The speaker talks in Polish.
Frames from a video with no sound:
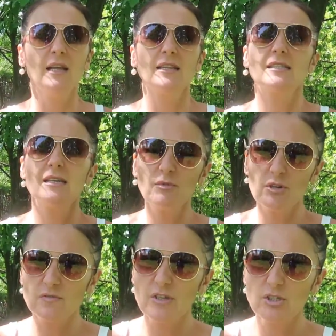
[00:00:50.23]
Tak samo
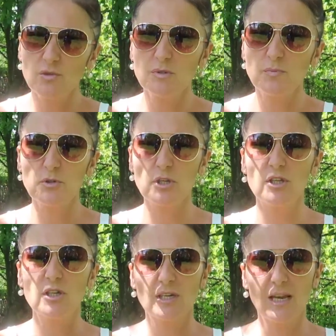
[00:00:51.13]
jest w naszych
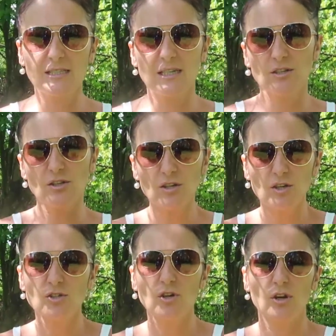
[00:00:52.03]
bezpośrednich relacjach, nie
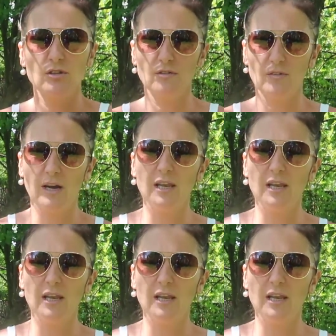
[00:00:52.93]
tylko szkoleniowych,